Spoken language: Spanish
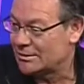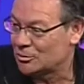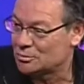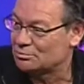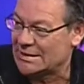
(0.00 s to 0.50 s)

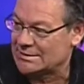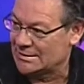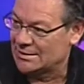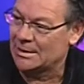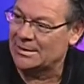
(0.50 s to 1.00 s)
de los
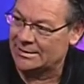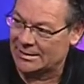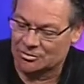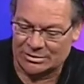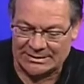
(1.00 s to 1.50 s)
más eh,
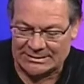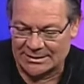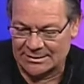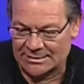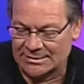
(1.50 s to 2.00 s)
avanzados en
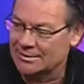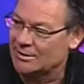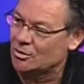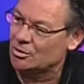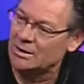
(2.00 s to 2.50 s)
este
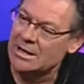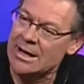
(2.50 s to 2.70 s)
sentido.